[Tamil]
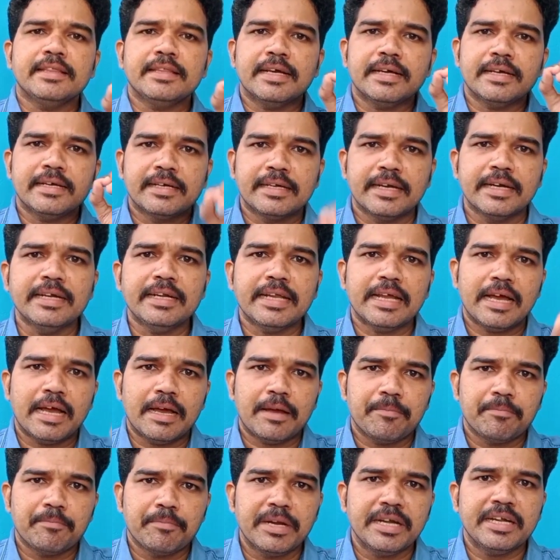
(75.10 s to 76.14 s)
இந்த கிரிட்
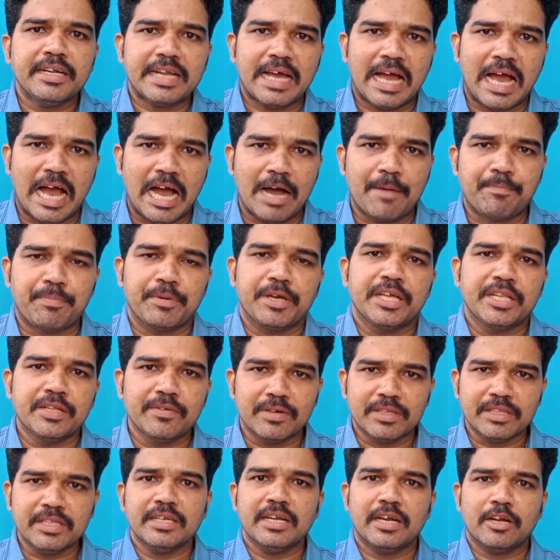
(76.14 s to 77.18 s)
மின்ட் ஆப்
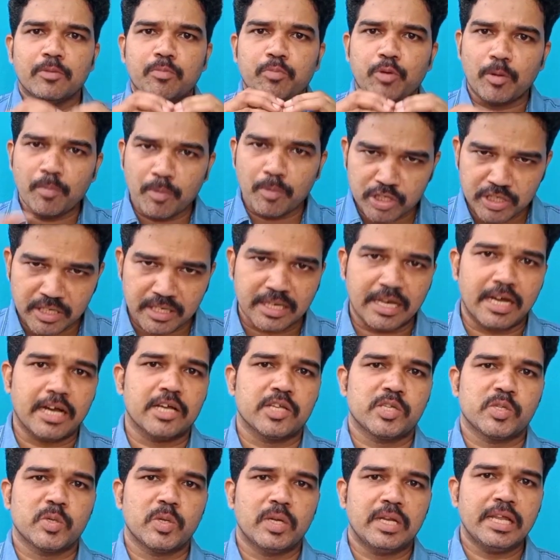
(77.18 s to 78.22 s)
இது வந்து நான்
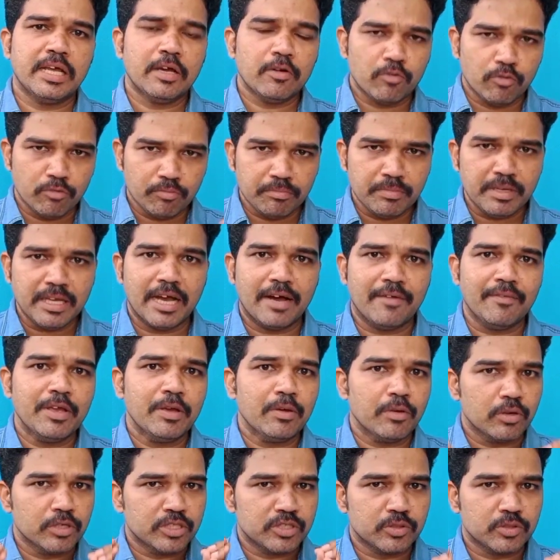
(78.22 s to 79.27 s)
ப்ரொமோஷனுக்காக சொல்ல
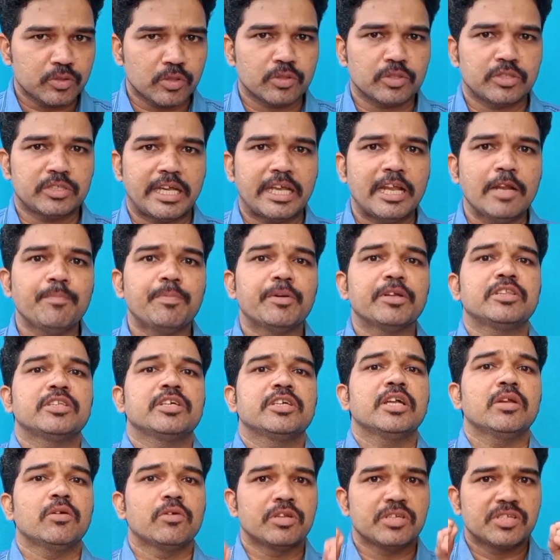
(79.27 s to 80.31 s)
உண்மையாகவே இவங்க
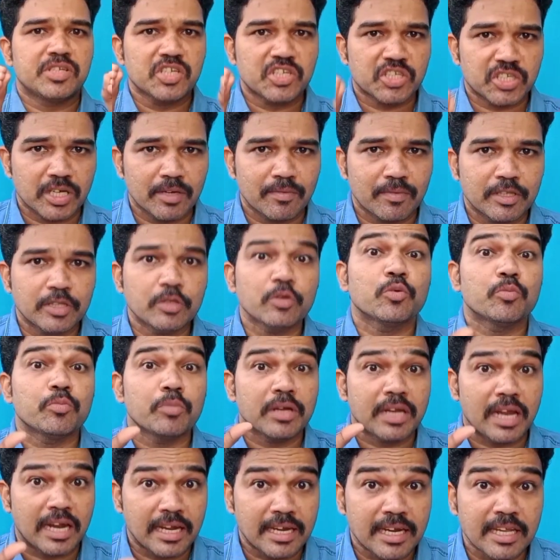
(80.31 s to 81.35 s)
செயல்படுத்துகிற ஒரு சிஸ்டம் வந்து
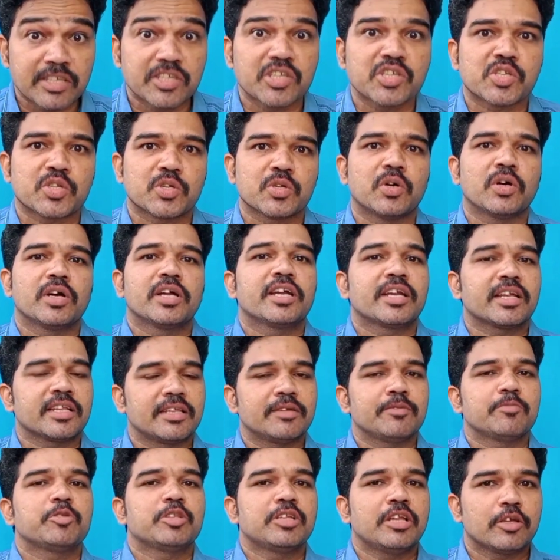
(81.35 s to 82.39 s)
ரொம்ப நல்ல
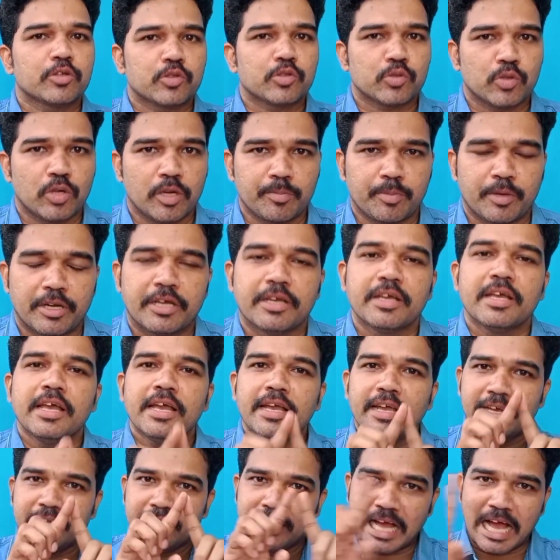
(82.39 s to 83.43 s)
சிஸ்டம்ன்றதை பற்றி நான் சொல்ல போகிறேன்
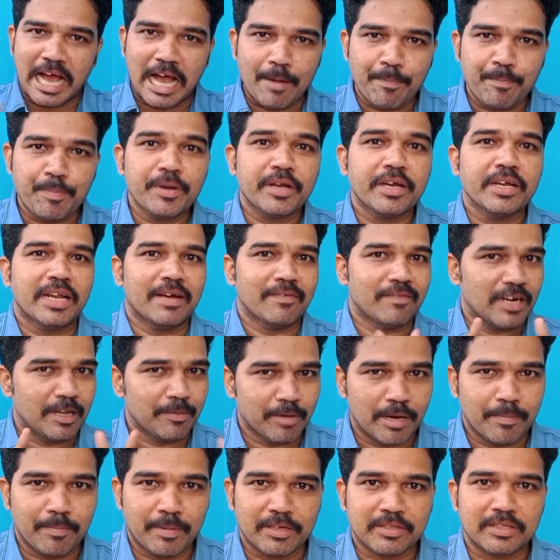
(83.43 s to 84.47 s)
இந்த ஆப்புக்கு நான்
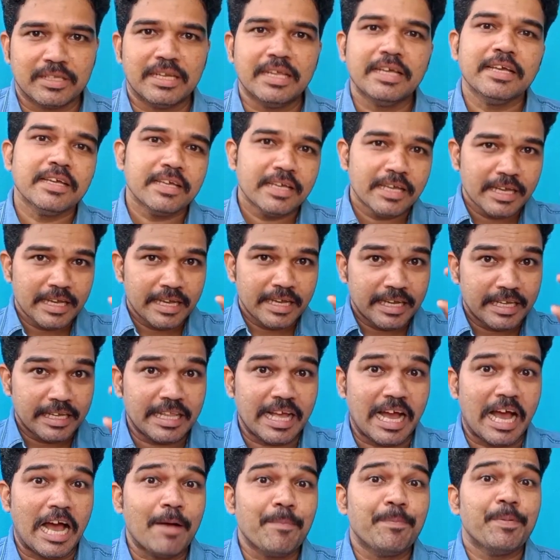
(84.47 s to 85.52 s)
விளம்பரப்படுத்தலை
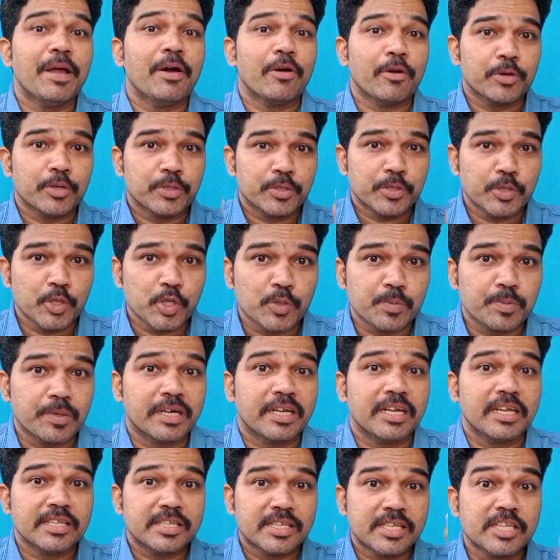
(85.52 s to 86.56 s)
இந்த ஆப்பில் அவங்க யூஸ்
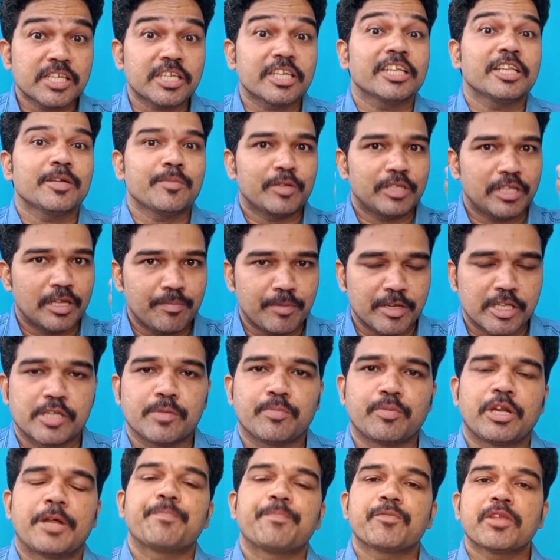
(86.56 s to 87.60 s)
பண்ணுற சிஸ்டத்தை பற்றி தான்
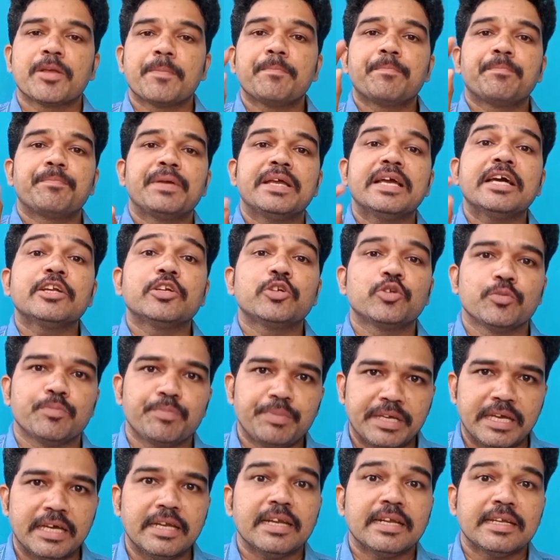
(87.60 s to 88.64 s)
பேச போகிறேன் பியர்
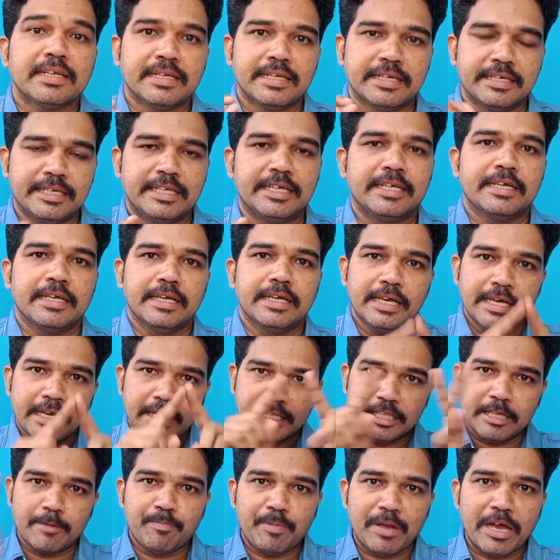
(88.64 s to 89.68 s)
டு பியர் லெண்டிங்
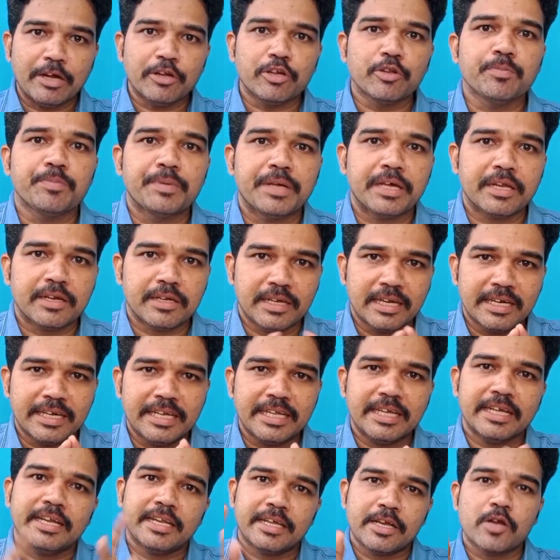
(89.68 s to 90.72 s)
இந்த பேர் டு பேர்
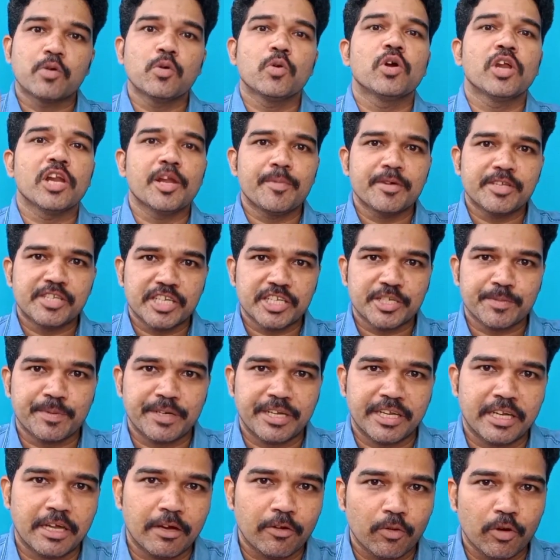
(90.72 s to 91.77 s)
லெண்டிங்கை நீங்கள் கூகுளில் போய்
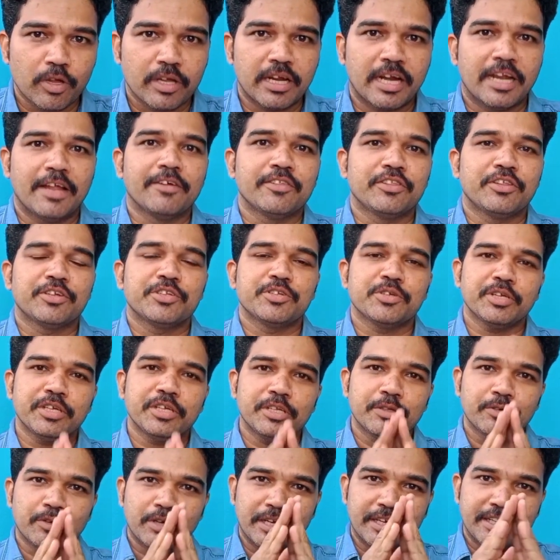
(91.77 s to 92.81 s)
செக் பண்ணீங்கன்னா உங்களுக்கு நல்லா
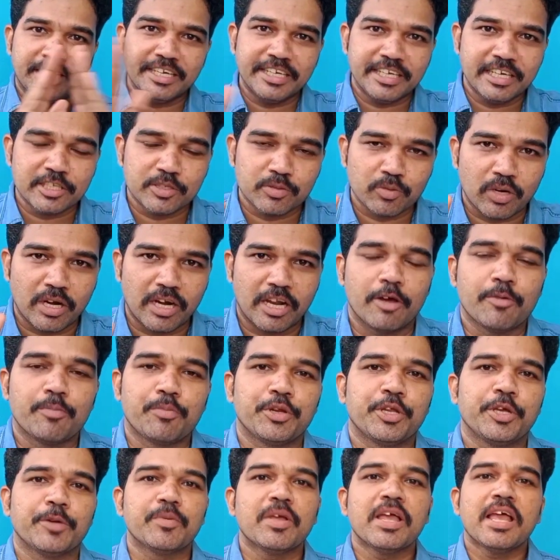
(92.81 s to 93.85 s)
தெரிஞ்சிடும் இதோட டீட்டெயில்ஸ் உங்களுக்கு நல்லா
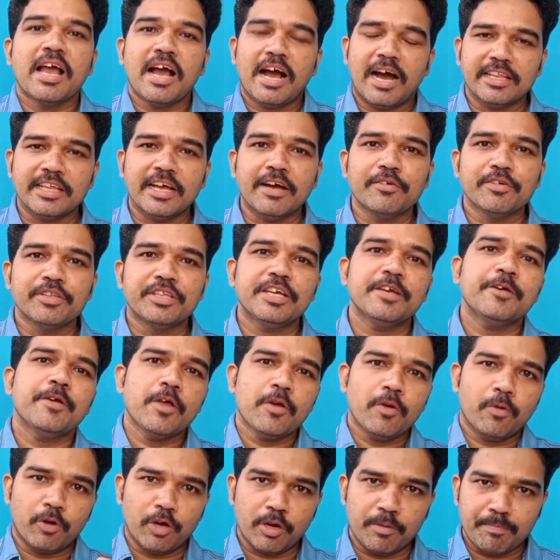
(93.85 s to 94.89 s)
புரியும் அதாவது
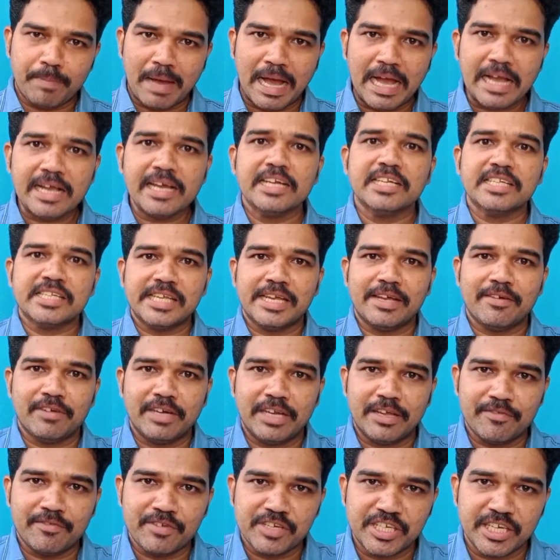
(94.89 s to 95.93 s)
ஒரு பேங்கர் செய்ய
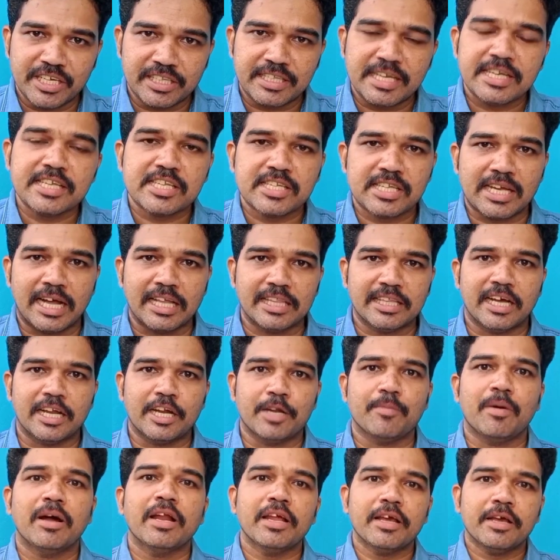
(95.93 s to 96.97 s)
வேண்டிய விஷயத்த
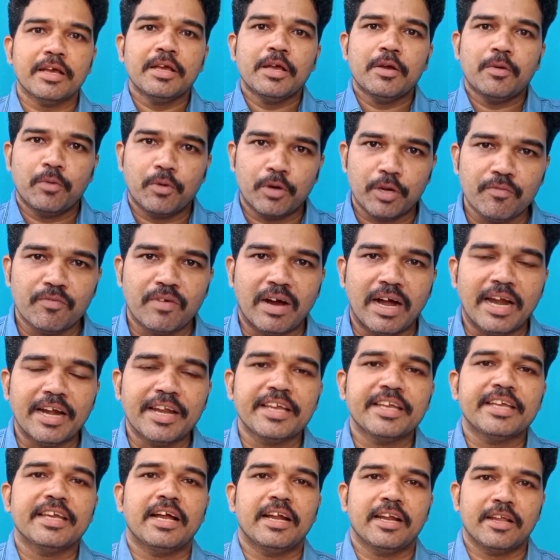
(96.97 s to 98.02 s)
சாதாரணமான ஒரு
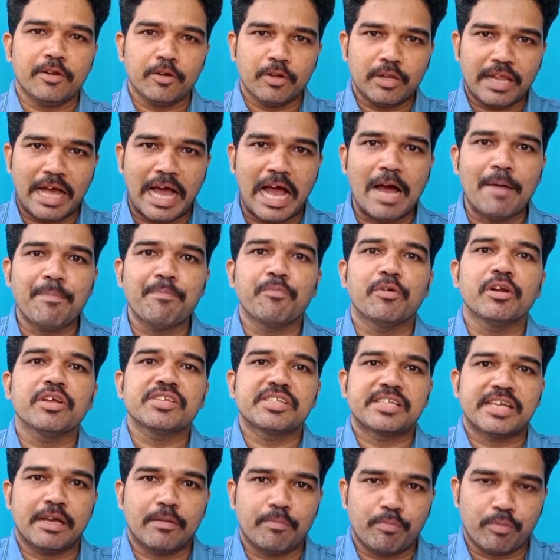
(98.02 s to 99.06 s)
வாடிக்கையாளர் ஒரு ஆப்
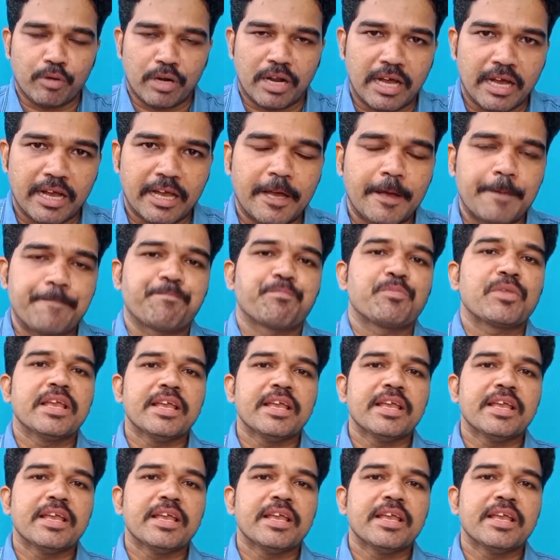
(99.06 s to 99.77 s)
மூலம் செய்ய போகிறாங்க